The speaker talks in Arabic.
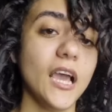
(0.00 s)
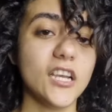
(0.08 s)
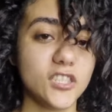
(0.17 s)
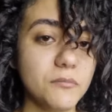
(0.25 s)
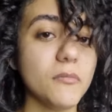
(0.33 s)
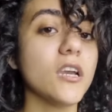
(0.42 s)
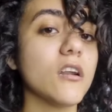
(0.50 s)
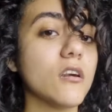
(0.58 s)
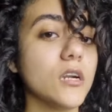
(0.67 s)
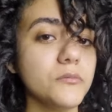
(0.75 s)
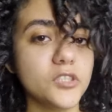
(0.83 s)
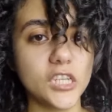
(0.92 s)
عشان ما
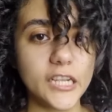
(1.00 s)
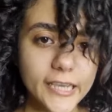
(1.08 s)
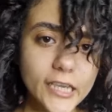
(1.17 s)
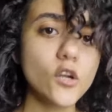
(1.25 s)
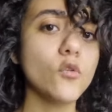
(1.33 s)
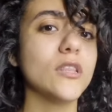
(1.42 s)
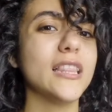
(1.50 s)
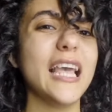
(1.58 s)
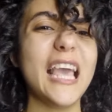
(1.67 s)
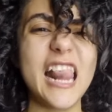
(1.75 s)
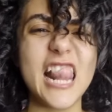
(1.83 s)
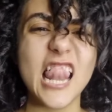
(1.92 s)
يراكمش دير
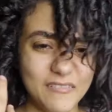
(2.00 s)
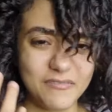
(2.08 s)
وتلاقي